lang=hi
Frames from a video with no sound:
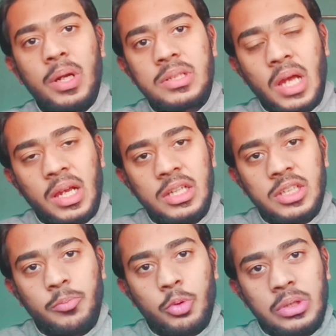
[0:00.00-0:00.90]
ऊपर
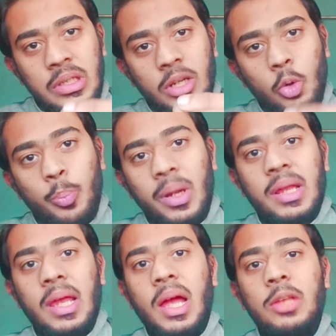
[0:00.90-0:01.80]
जाके जब वो धीरे
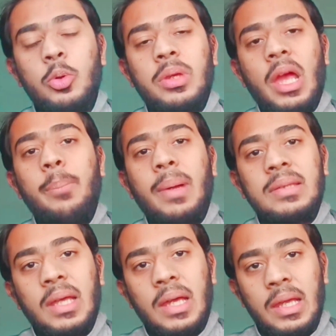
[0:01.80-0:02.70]
ऊपर गया तो क्या
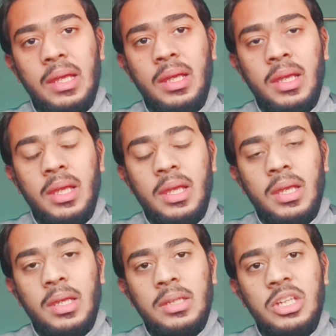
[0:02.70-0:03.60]
पाता है
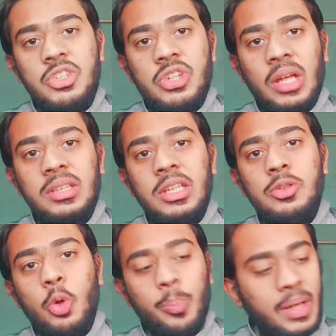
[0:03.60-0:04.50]
कि
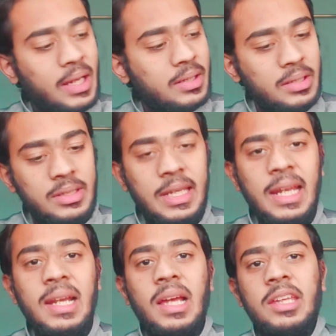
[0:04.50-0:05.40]
छत की जो ऊपर एक
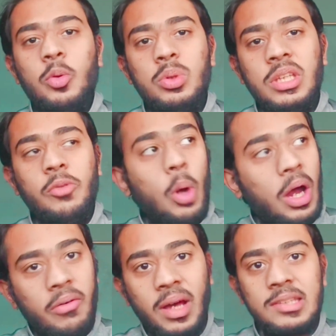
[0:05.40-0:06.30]
टीन लगी हुई थी
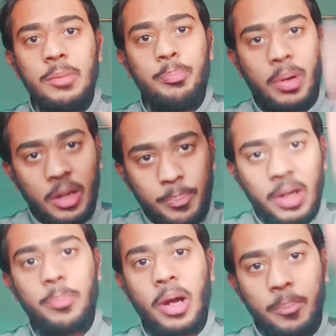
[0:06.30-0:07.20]
वो हवा से
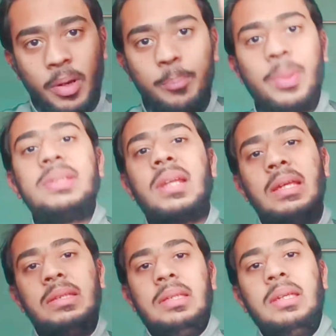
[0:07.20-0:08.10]
फड़फड़ फड़फड़
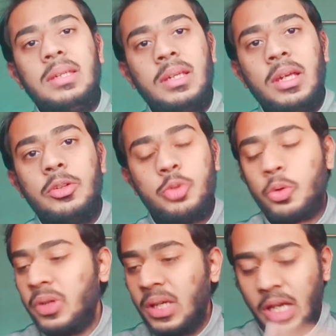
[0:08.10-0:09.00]
बज रही थी
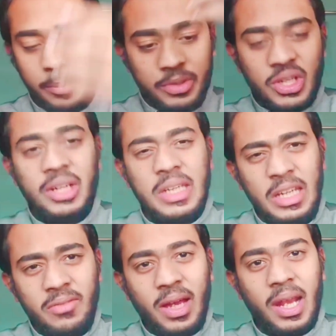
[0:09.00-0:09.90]
जो उसने घर में
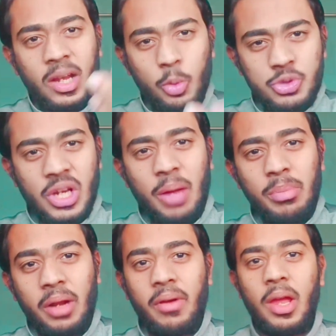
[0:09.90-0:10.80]
शायद टीन वगैरह का कुछ
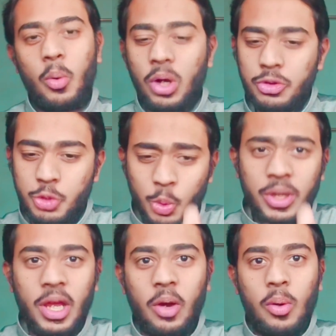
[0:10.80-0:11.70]
काम करवाया होगा
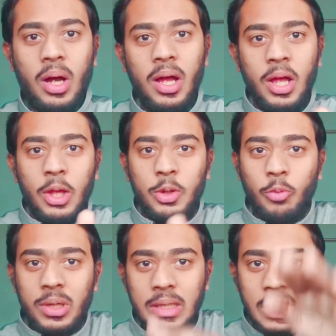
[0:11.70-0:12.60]
छूट गया होगा
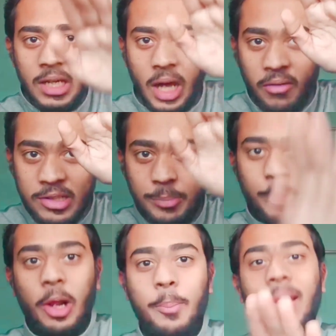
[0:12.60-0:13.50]
तो वो टीन
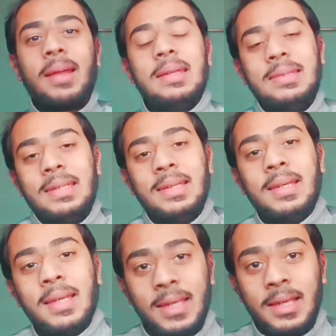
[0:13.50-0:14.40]
हवा से फड़फड़ा रही थी